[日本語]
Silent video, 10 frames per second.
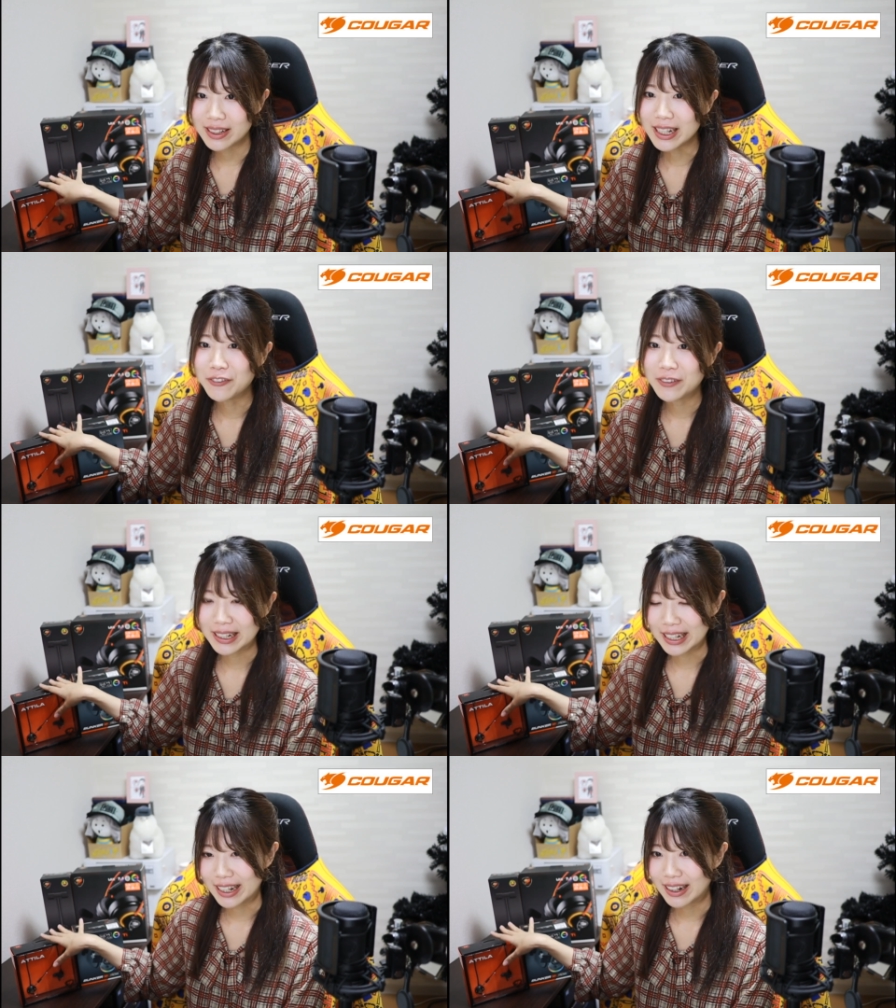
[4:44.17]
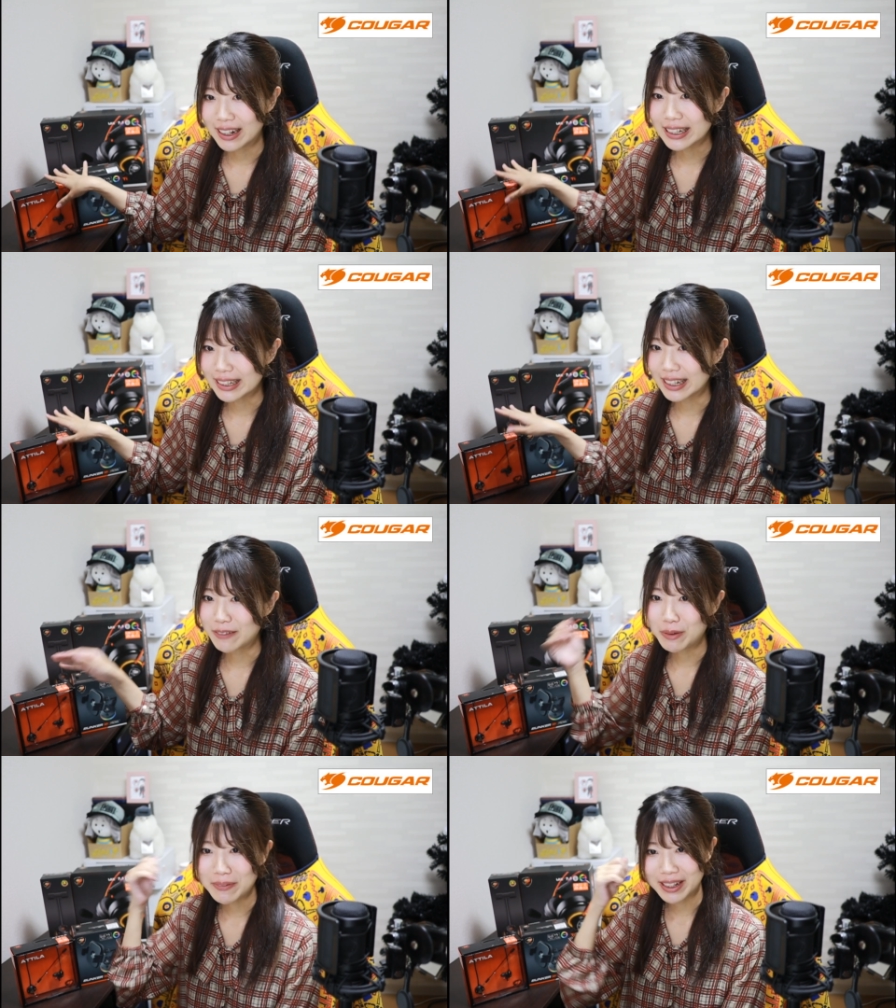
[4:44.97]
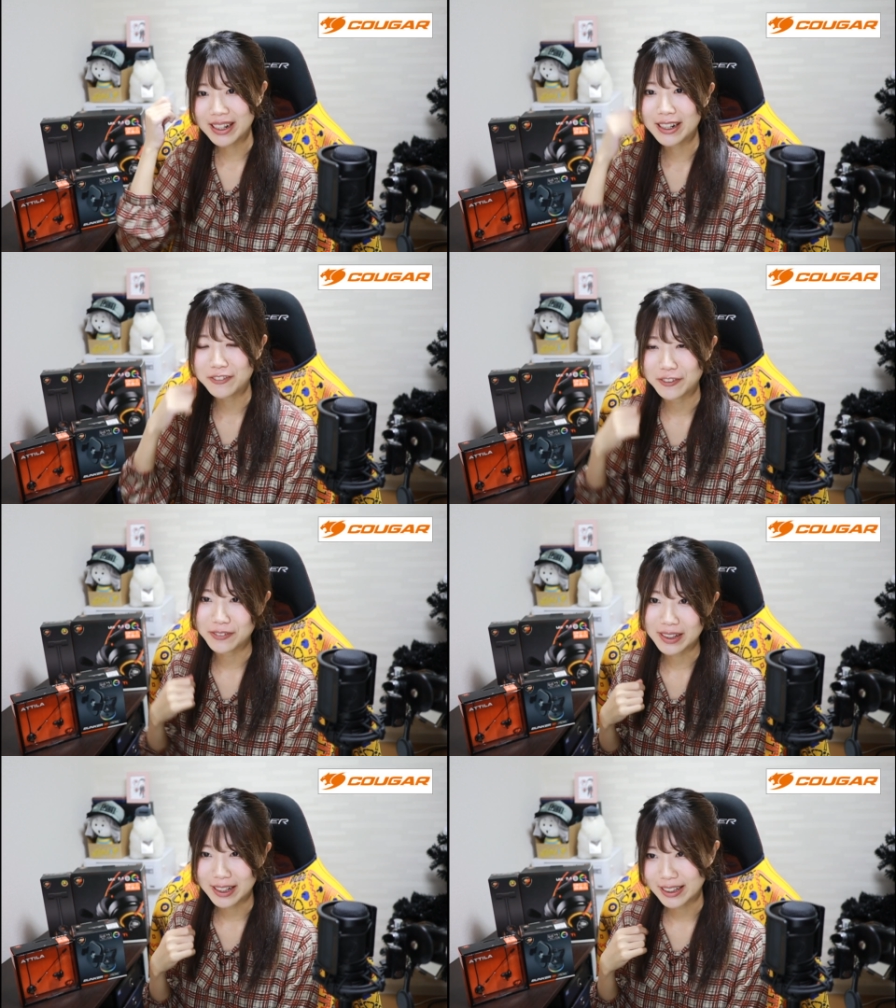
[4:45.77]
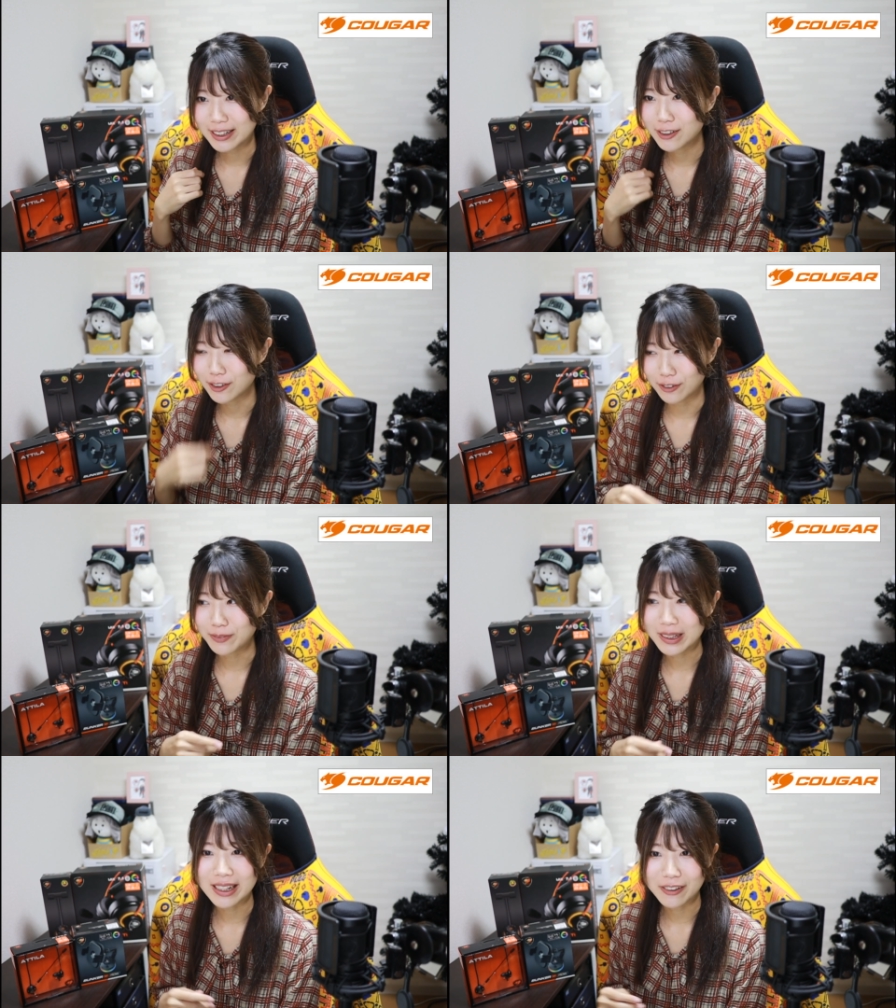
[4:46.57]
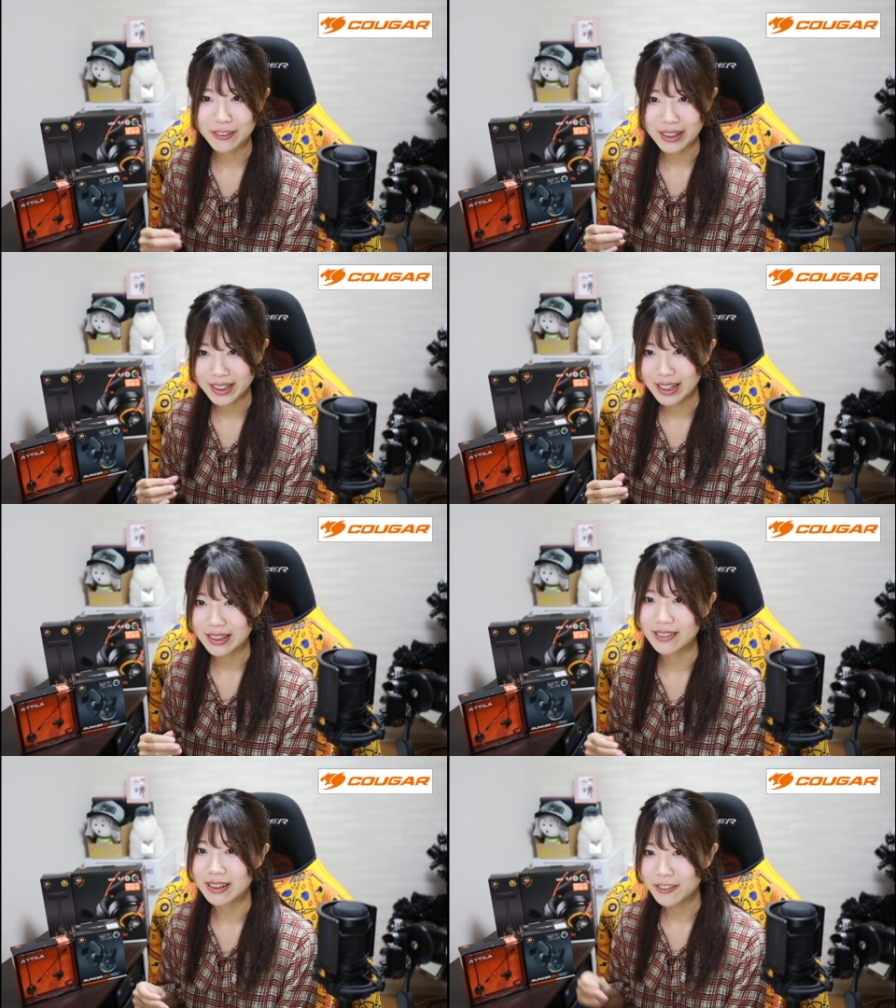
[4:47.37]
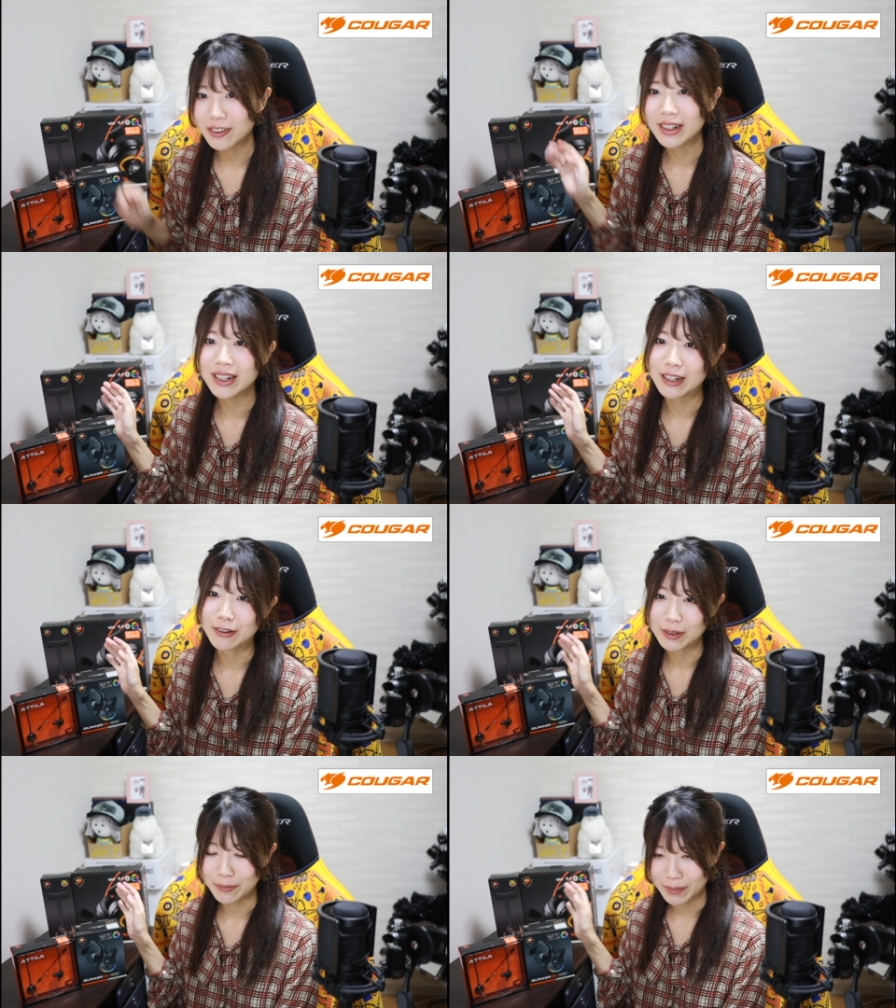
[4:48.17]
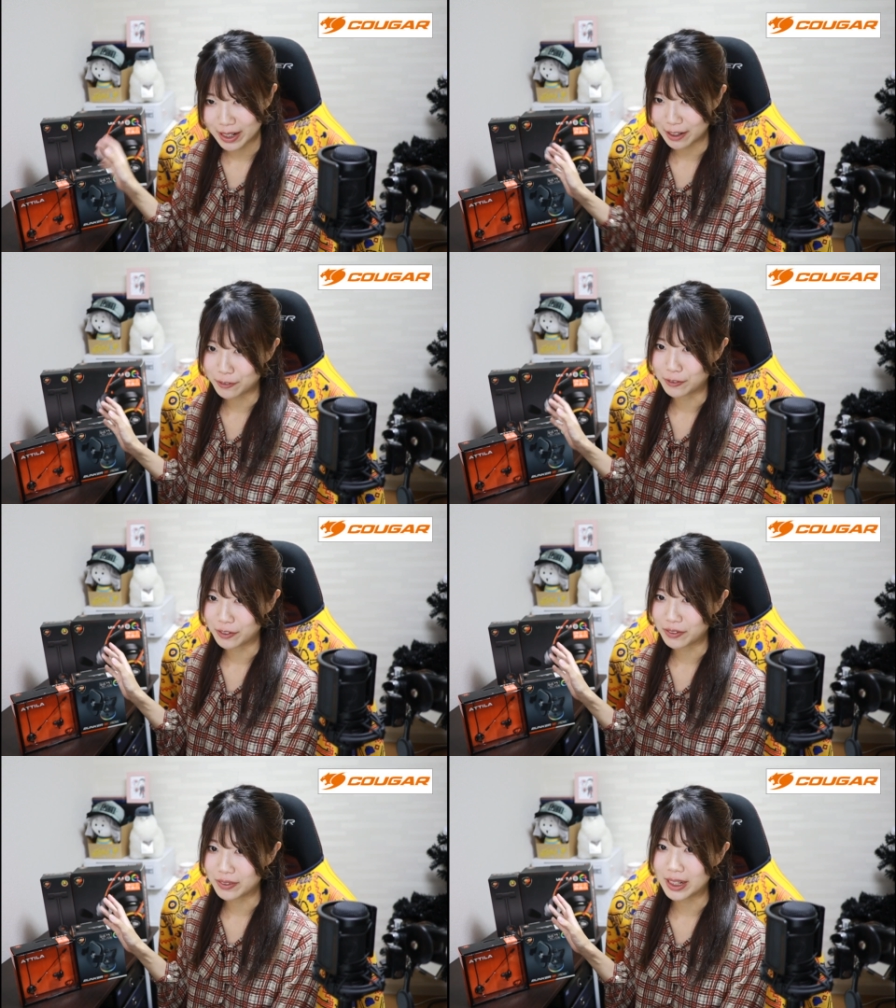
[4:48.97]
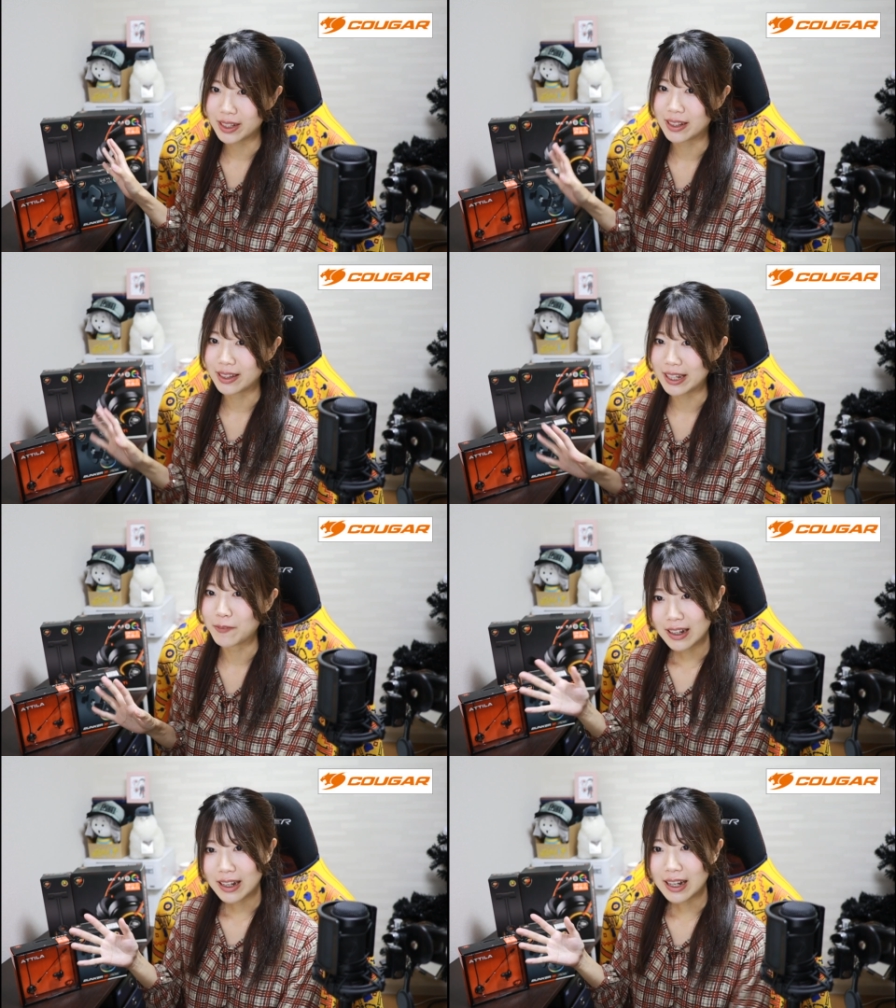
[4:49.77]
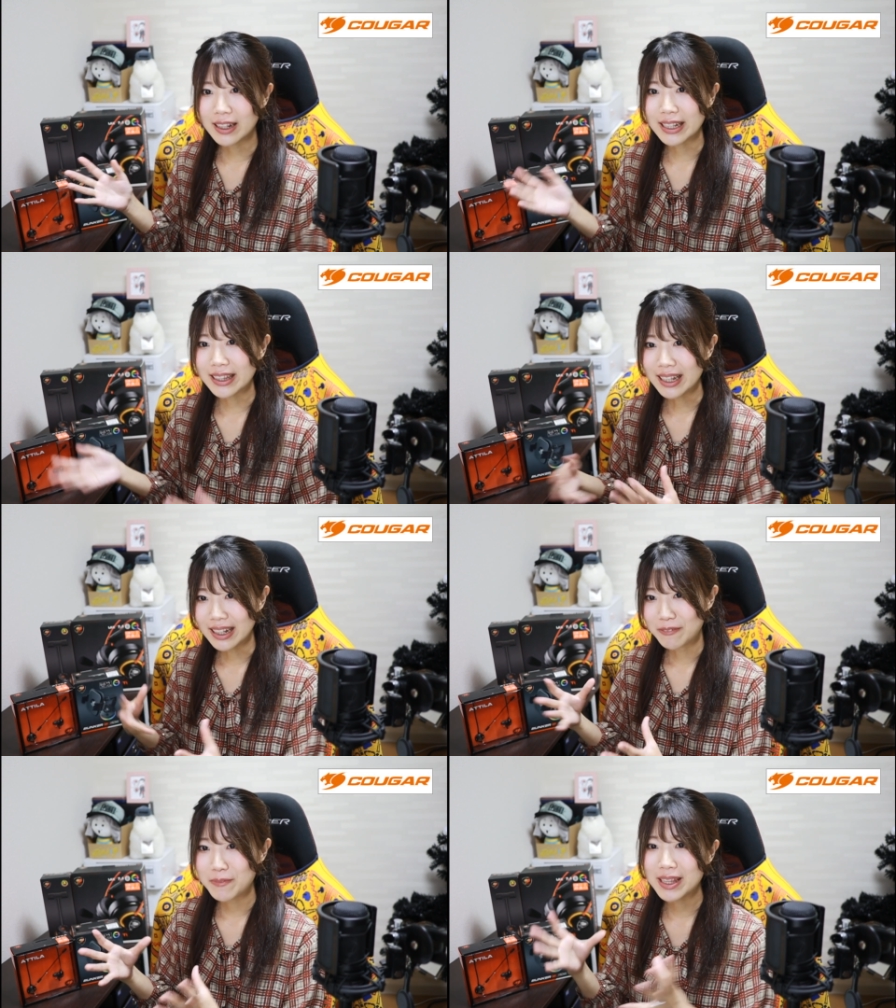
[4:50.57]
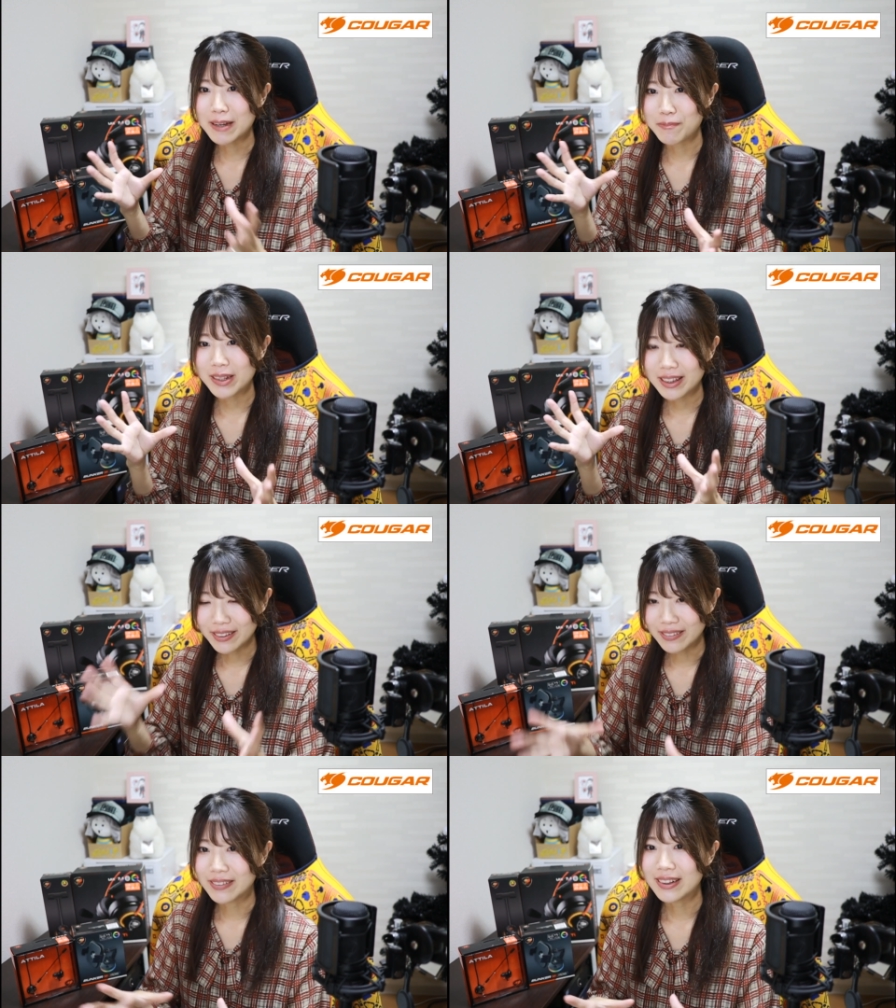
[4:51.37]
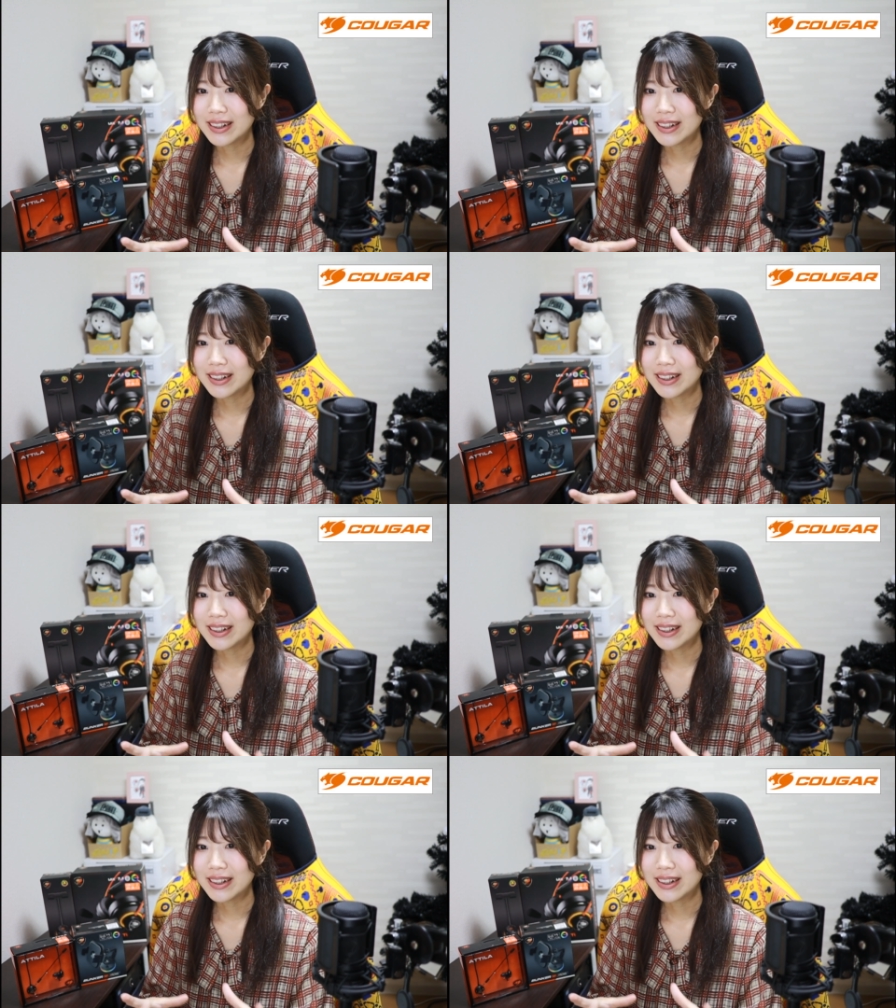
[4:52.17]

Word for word: イヤホンだけ開けて耳に入る状態にするみたいなことはしたんですけど、それ以外はまだ未開封の状態なんで、開けた見た目と、